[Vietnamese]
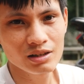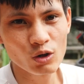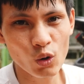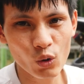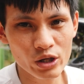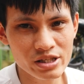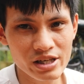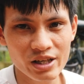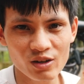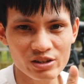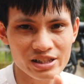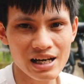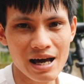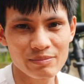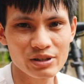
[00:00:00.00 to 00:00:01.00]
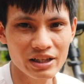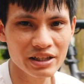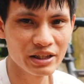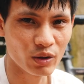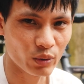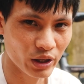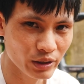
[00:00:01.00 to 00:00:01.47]
độ OIC nó sẽ làm được cái
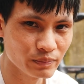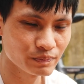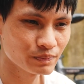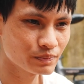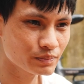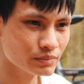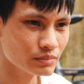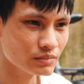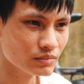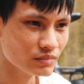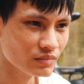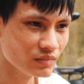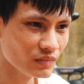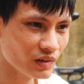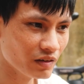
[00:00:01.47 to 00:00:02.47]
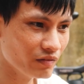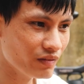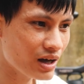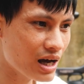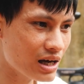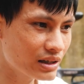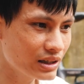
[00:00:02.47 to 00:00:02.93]
điều đấy
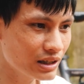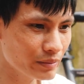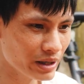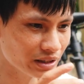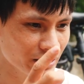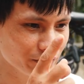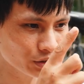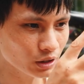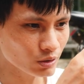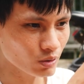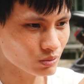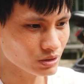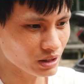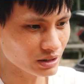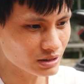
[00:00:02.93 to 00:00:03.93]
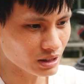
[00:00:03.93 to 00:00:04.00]
và khi các bạn đi với tốc độ rất là